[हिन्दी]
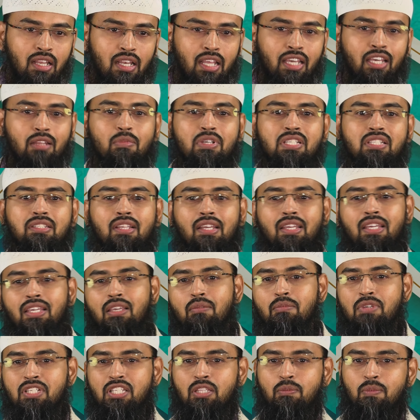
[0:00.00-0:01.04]
लेकिन मसला ये
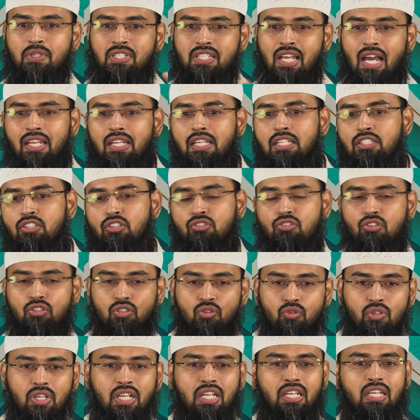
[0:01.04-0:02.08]
कि मस्जिद में जाने से जो
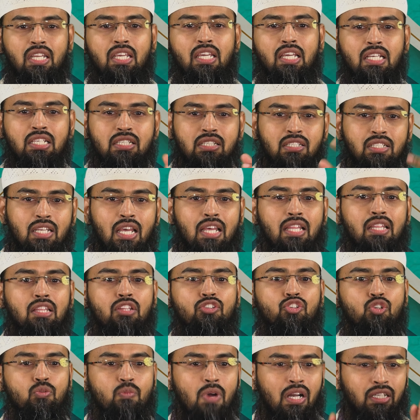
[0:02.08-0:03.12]
यूनिटी
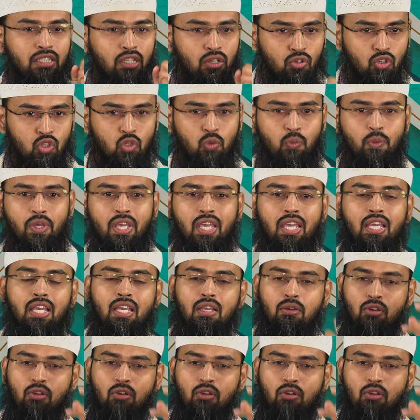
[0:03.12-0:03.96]
स्ट्रेंथ जुमा के खुदबे